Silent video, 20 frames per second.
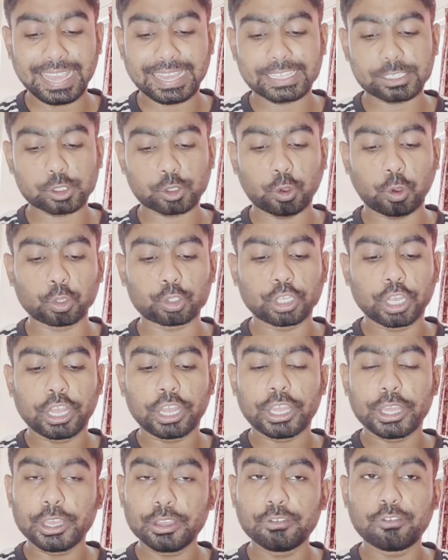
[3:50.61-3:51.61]
এক্স কোচ
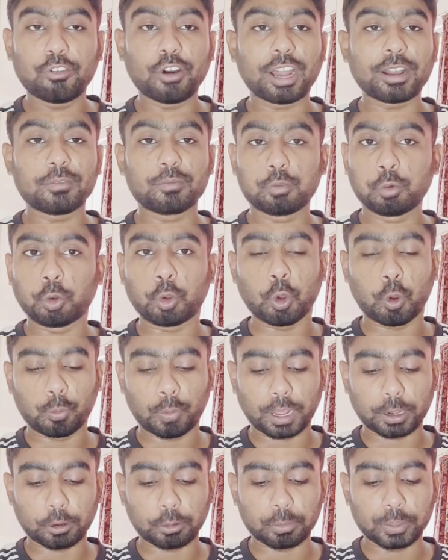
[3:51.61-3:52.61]
ইভান
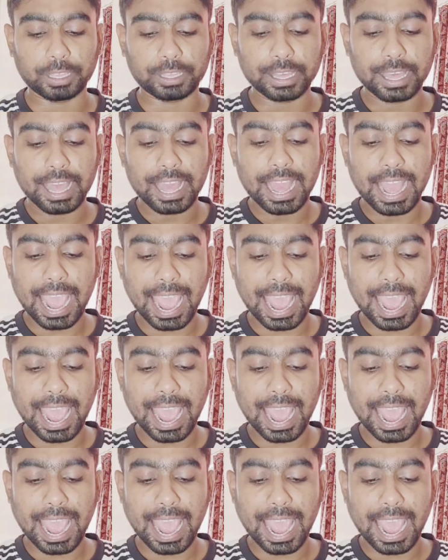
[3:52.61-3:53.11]
ভুকোমানবিক